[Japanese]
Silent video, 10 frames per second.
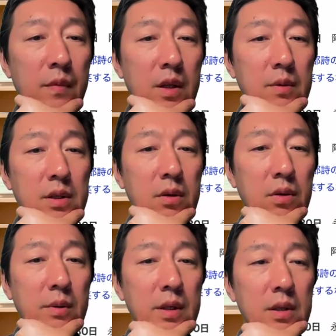厳しい
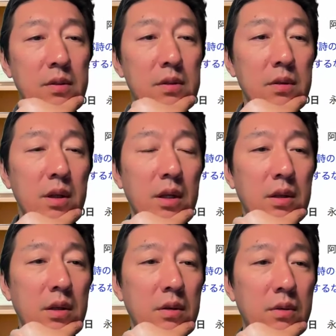言葉に傷ついたっ
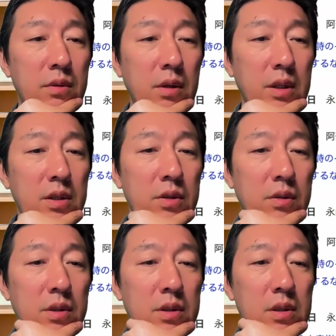ていう報道が29
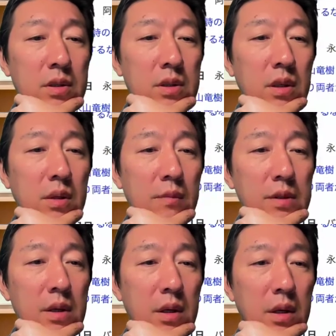日にされていま
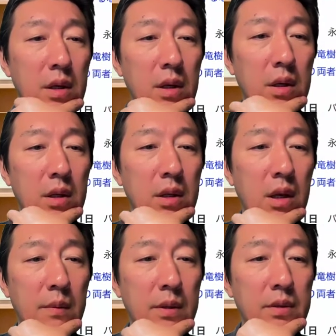す。
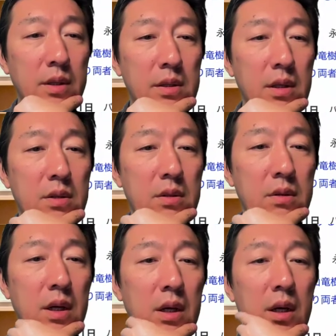で、阿部詩選
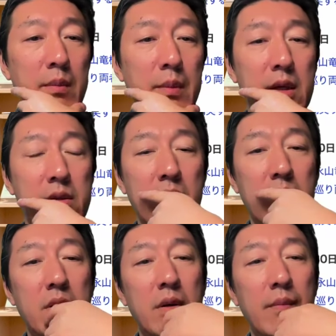手が、
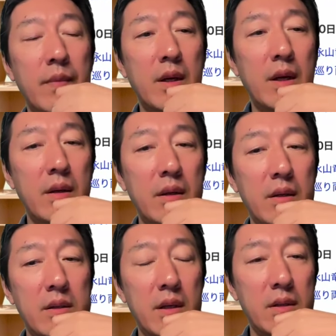
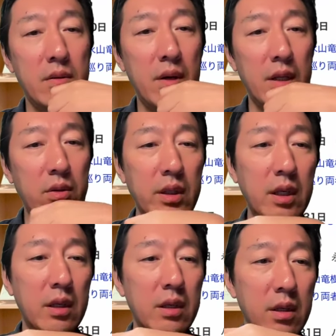敗戦の後
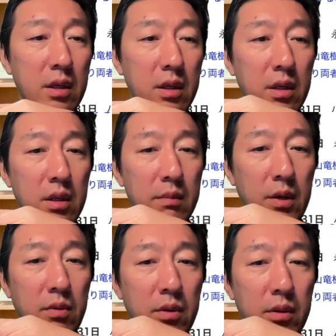に、
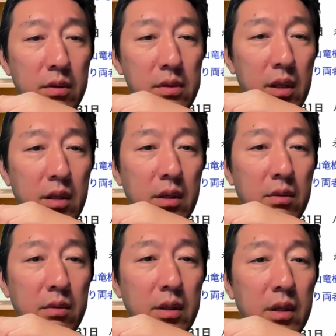号泣された
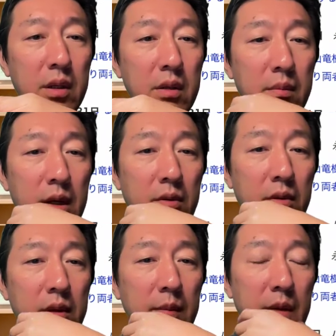ので、こ
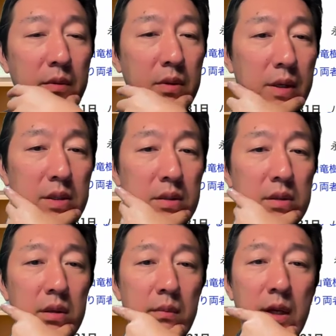こに
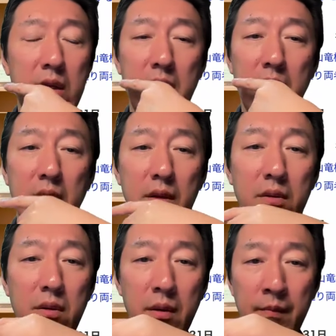
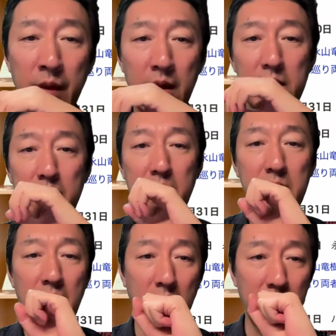
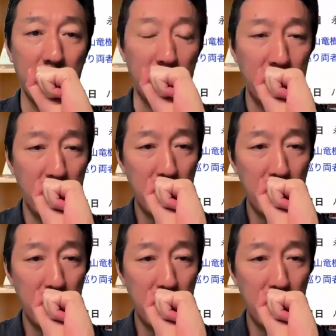ウズベキスタンからの